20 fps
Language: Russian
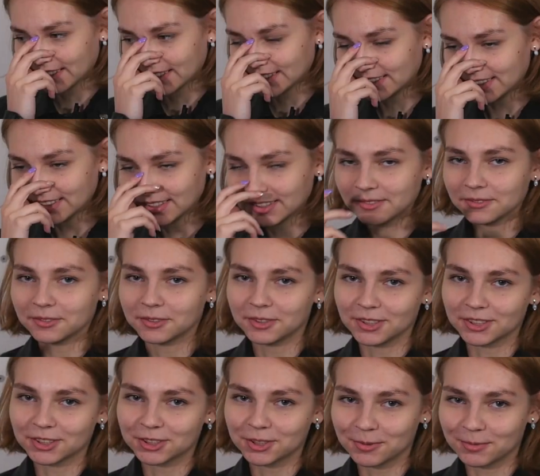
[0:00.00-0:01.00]
силы
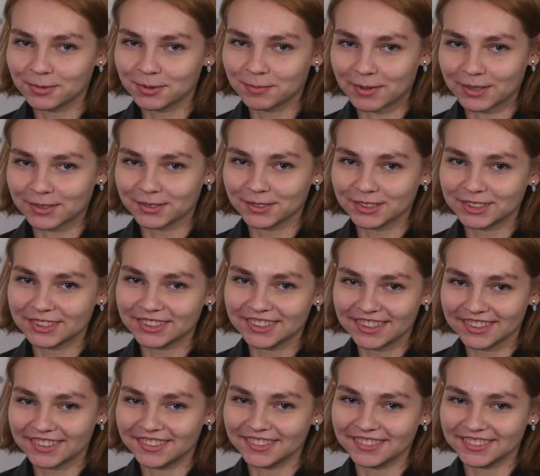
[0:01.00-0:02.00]
воли, чтобы продолжить
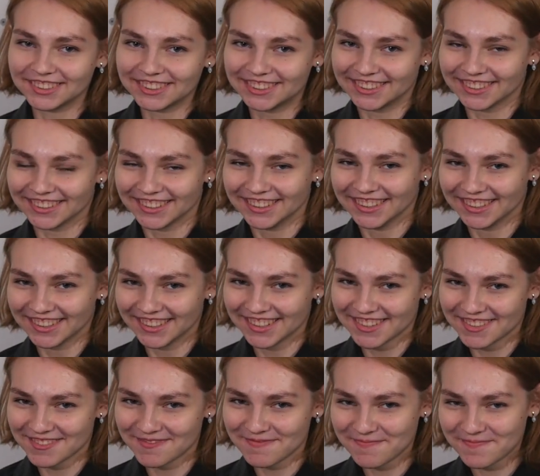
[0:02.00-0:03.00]
готовиться.
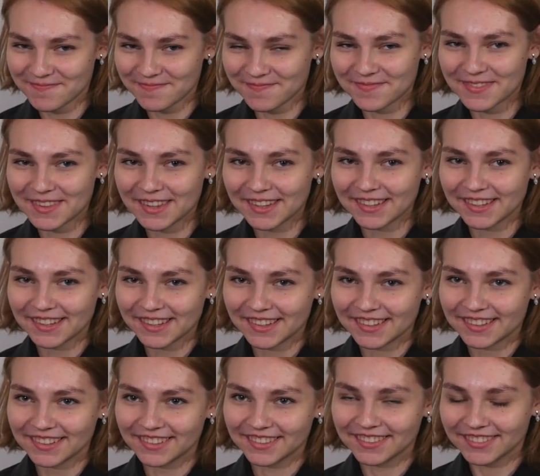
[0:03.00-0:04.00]

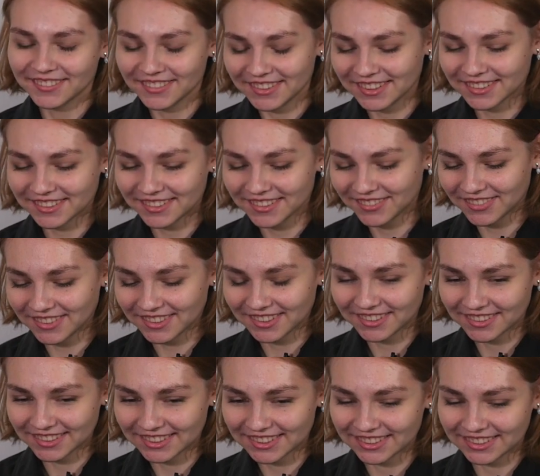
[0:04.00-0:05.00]
Но ну, мне тупо не
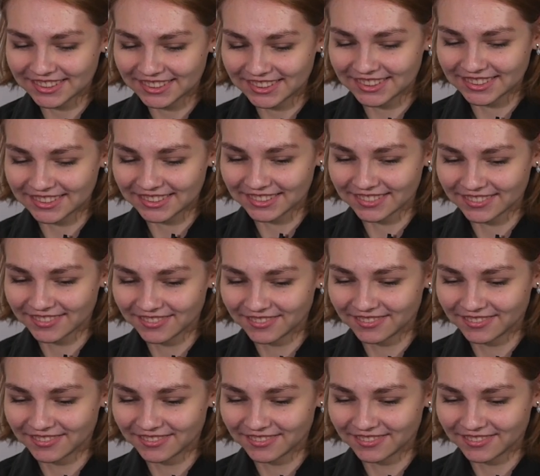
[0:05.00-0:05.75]
хватило сил.